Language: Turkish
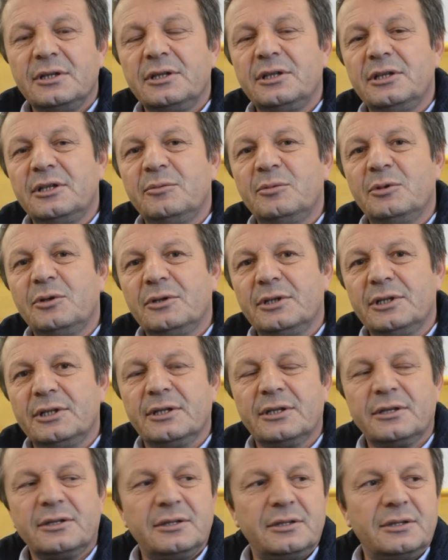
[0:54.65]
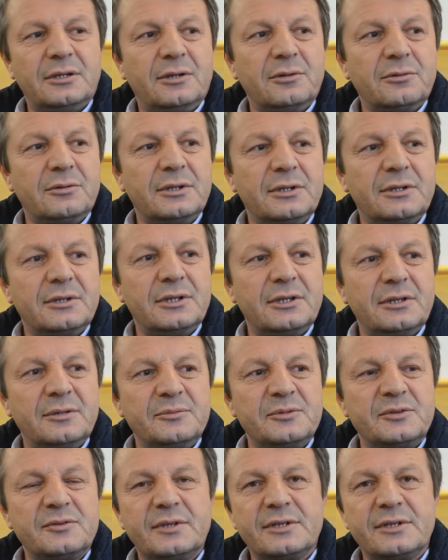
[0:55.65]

Yine bölgedeki avukatlarımız